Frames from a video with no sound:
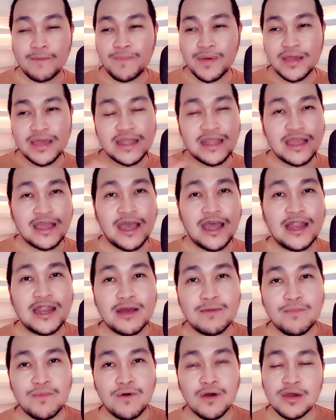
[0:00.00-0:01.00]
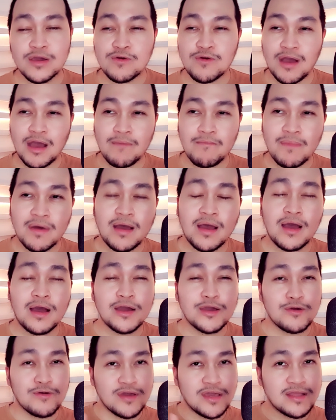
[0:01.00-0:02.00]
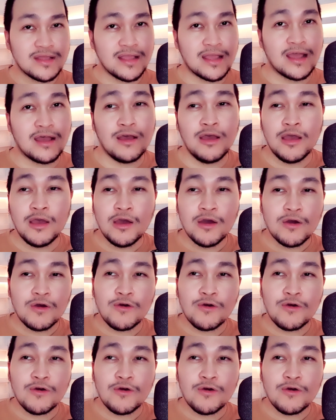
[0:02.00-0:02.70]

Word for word: kapag ginagalang mo ang iyong ama, ang iyong ina,